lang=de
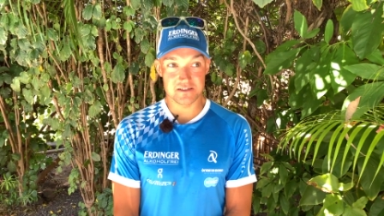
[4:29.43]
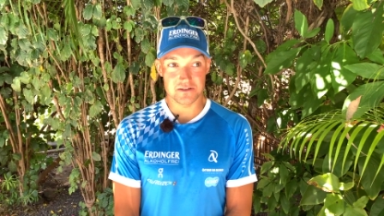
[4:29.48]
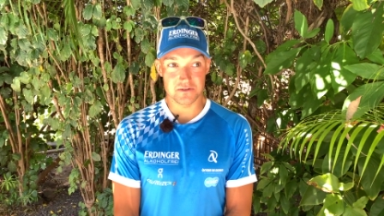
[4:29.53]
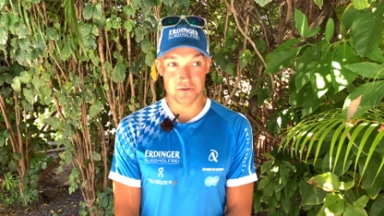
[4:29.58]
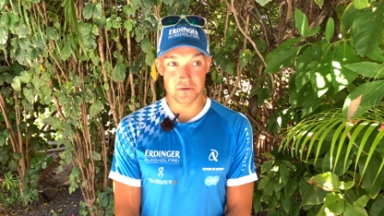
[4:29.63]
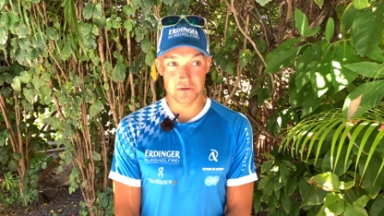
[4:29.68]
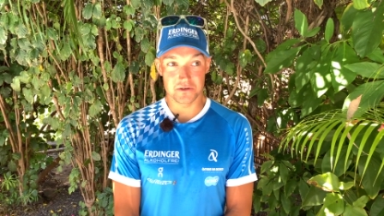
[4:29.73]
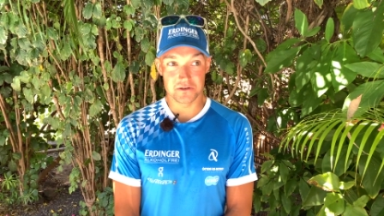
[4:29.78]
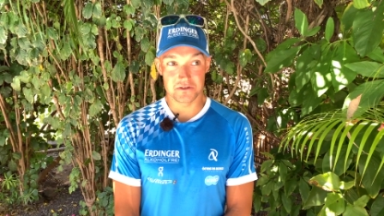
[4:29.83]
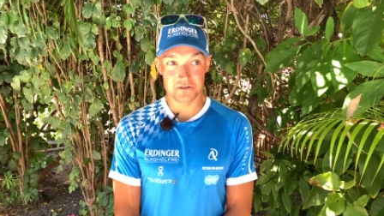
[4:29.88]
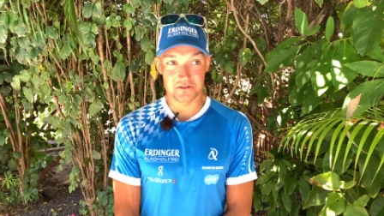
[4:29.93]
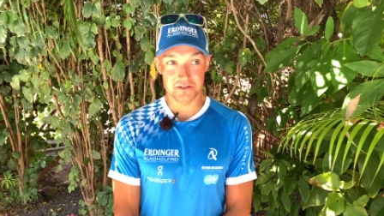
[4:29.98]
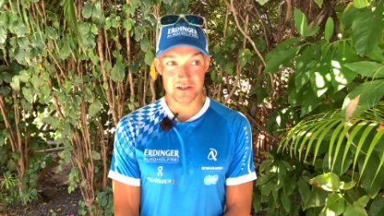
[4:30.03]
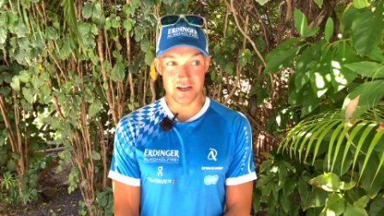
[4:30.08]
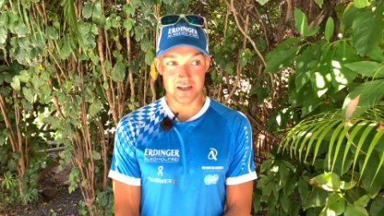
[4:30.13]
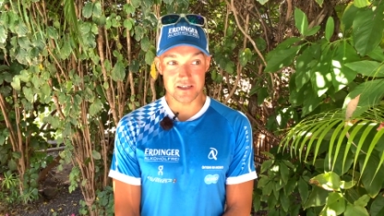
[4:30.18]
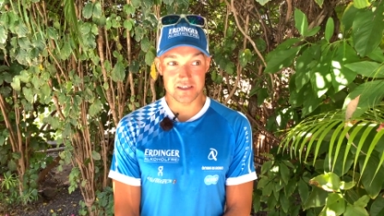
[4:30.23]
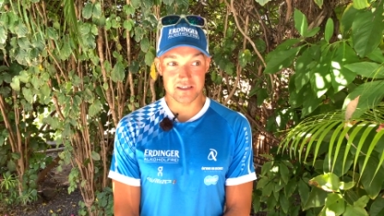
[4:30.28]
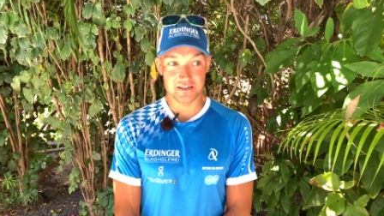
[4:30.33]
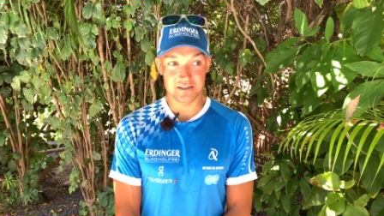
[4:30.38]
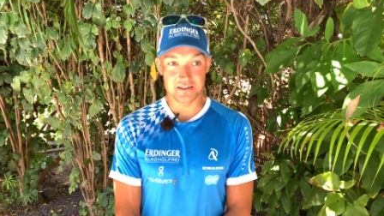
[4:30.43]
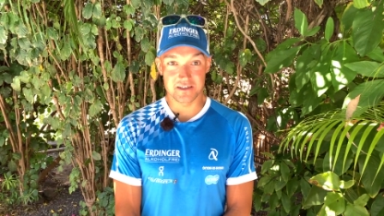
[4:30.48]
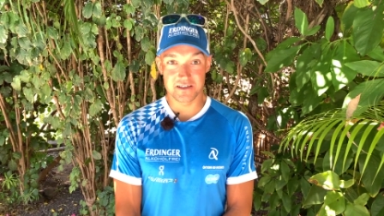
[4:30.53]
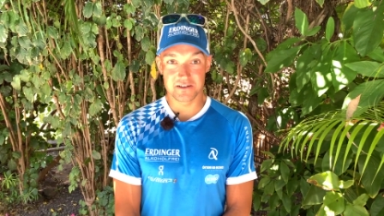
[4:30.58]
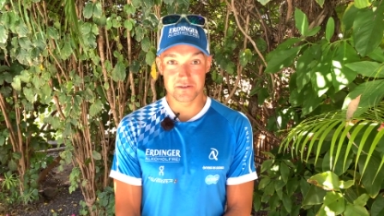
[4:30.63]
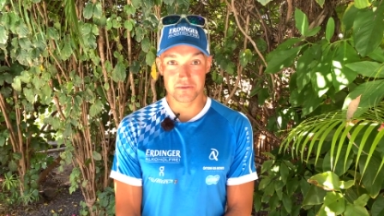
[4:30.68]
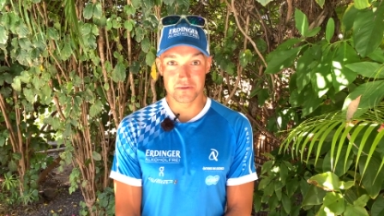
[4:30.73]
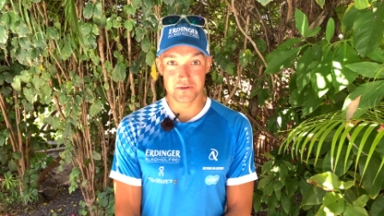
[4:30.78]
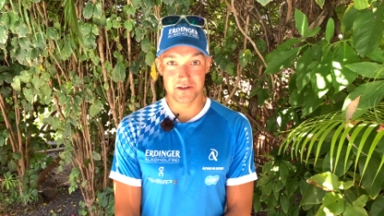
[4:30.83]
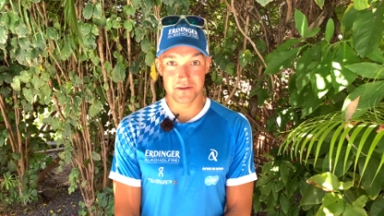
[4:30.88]
Und ja, ich kann
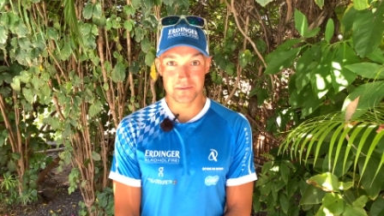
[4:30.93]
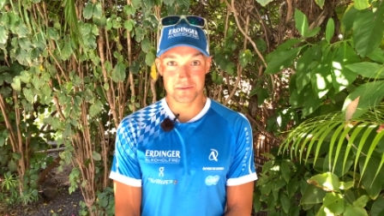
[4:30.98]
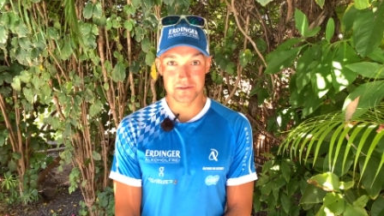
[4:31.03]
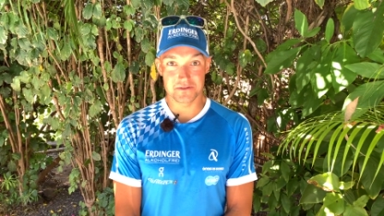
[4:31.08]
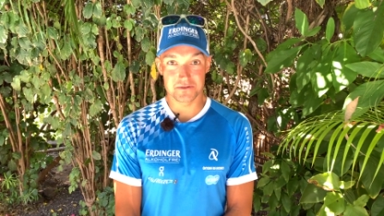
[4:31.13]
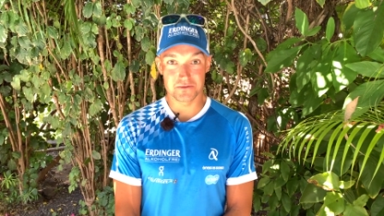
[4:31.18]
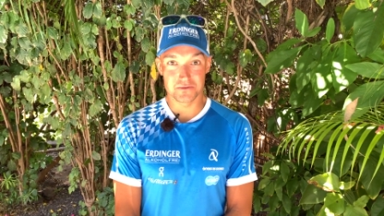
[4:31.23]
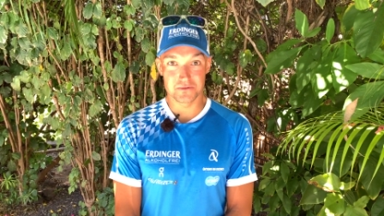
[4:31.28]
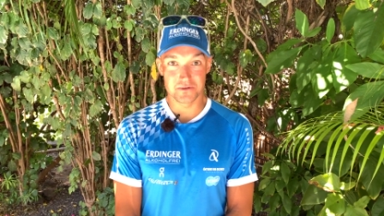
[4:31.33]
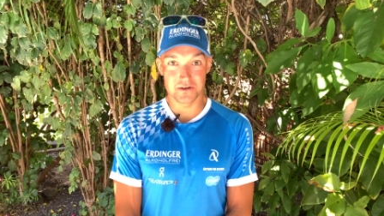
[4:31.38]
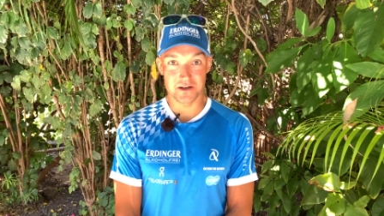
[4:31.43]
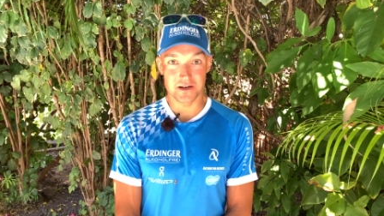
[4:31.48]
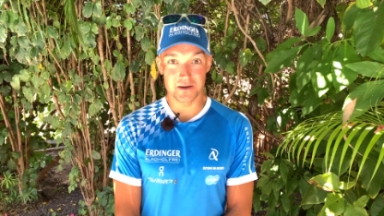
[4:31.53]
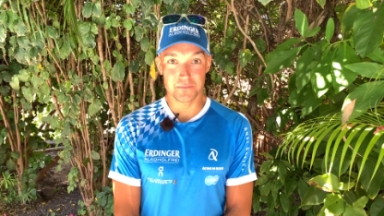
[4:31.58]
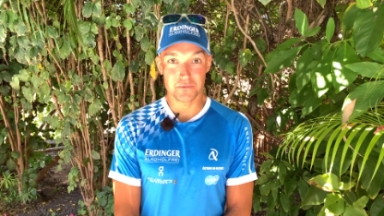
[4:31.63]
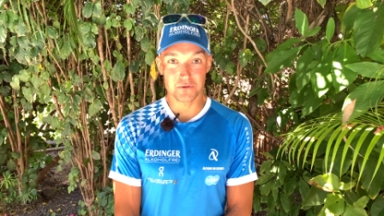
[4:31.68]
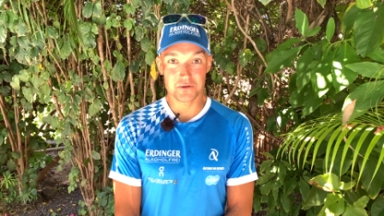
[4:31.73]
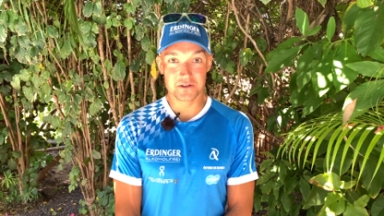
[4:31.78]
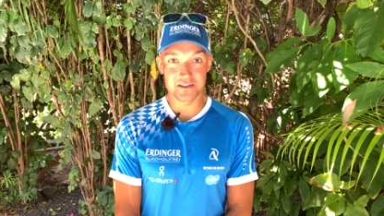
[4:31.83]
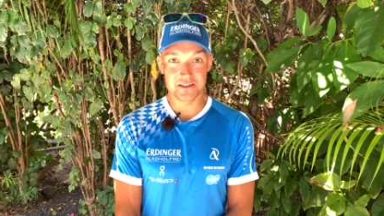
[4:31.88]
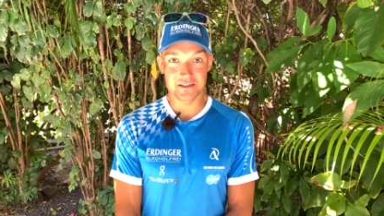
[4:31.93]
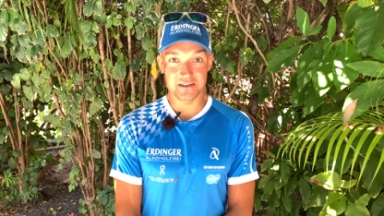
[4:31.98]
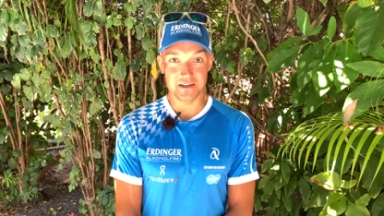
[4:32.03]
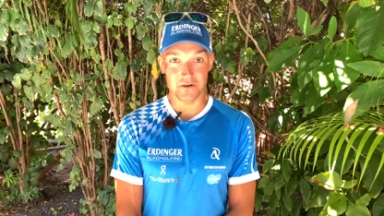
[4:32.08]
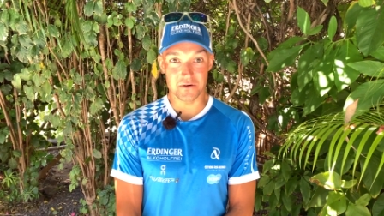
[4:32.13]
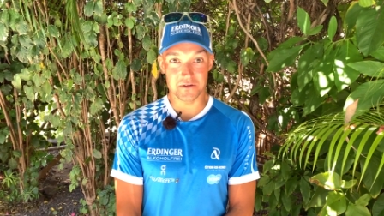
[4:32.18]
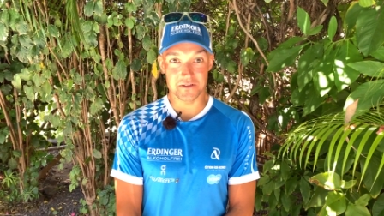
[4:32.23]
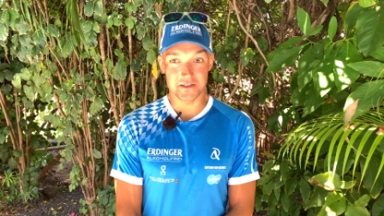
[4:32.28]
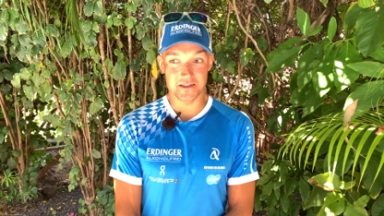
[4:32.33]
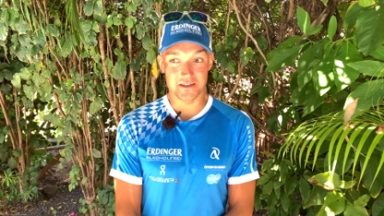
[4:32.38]
jeden nur dazu ermutigen,
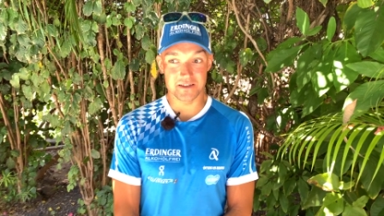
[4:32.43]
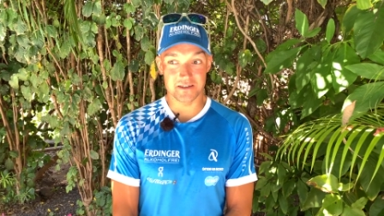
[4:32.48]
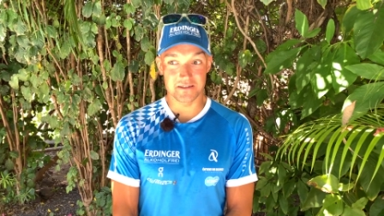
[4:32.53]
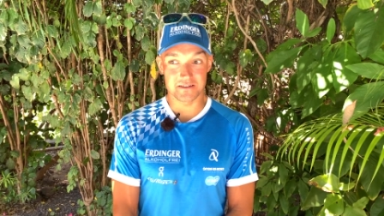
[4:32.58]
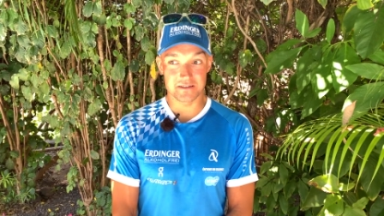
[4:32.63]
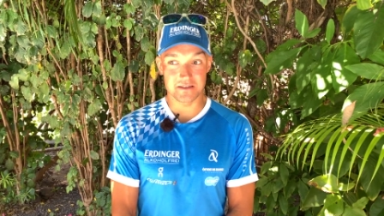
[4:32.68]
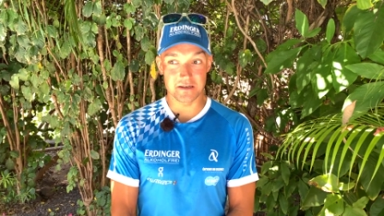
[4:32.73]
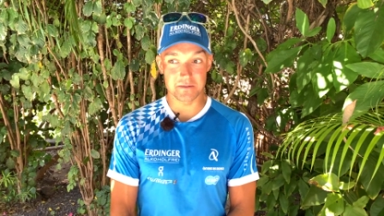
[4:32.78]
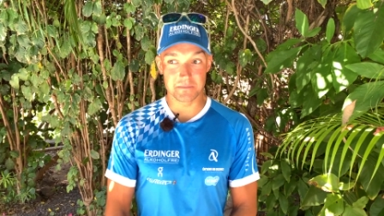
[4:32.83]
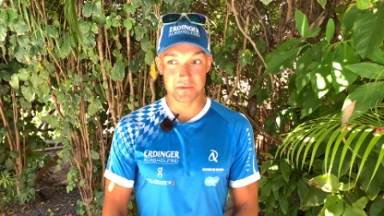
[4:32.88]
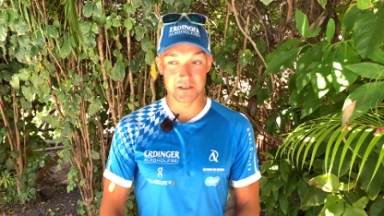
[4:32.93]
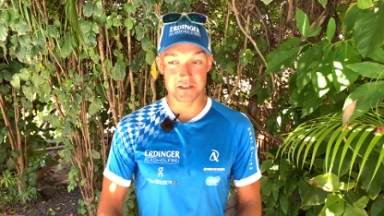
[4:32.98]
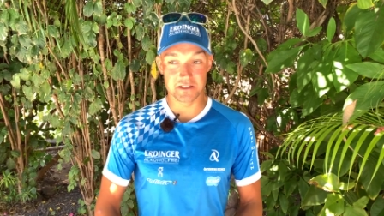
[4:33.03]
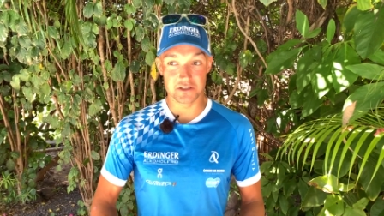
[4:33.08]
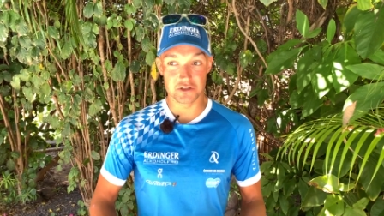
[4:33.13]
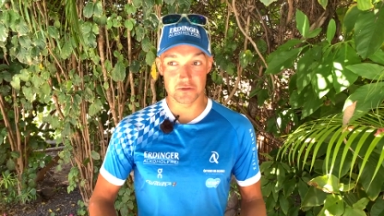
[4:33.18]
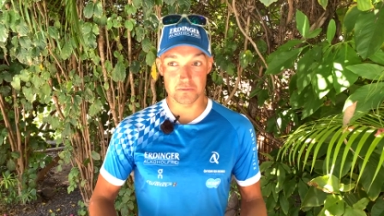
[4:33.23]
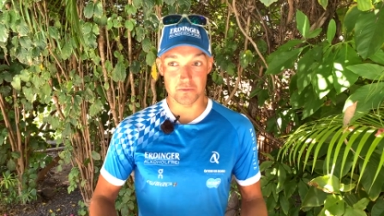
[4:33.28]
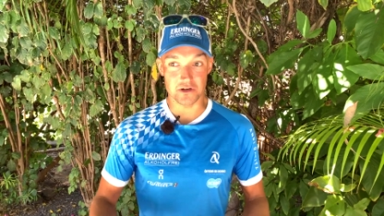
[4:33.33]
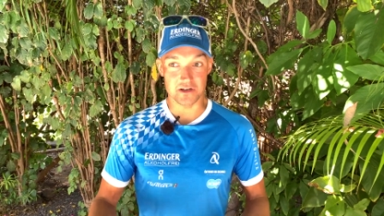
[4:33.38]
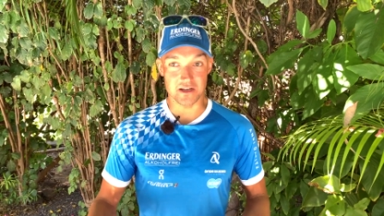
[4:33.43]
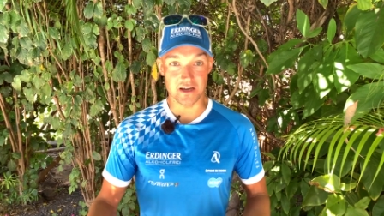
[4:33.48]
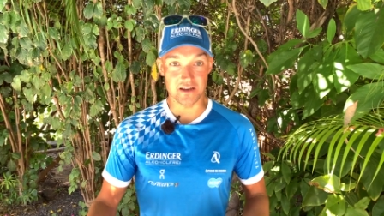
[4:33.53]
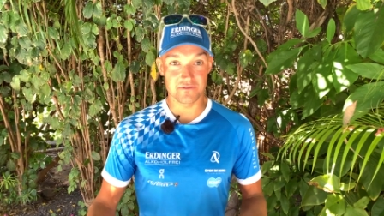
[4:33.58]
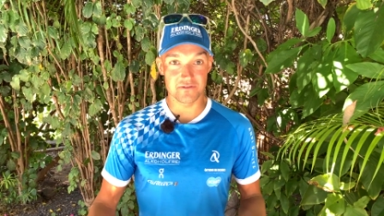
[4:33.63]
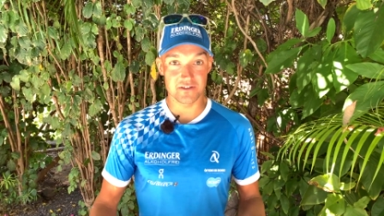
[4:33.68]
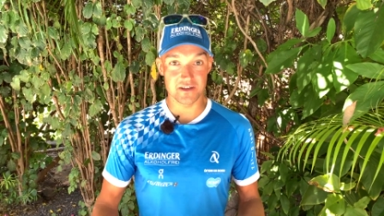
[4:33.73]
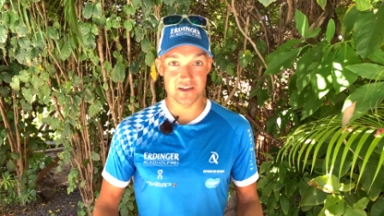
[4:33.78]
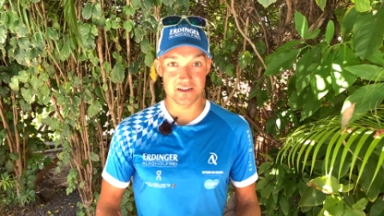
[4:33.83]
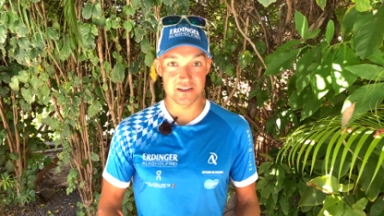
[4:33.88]
auch der damit den Sport
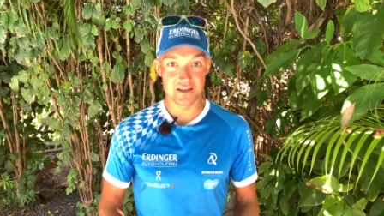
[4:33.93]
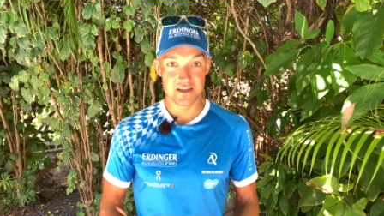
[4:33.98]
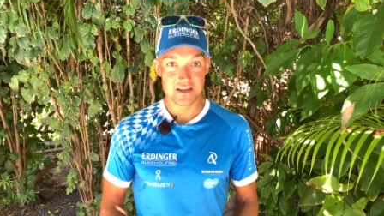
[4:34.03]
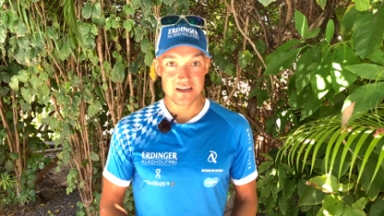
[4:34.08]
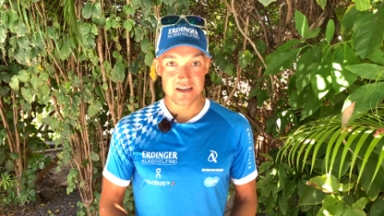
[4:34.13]
anfängt.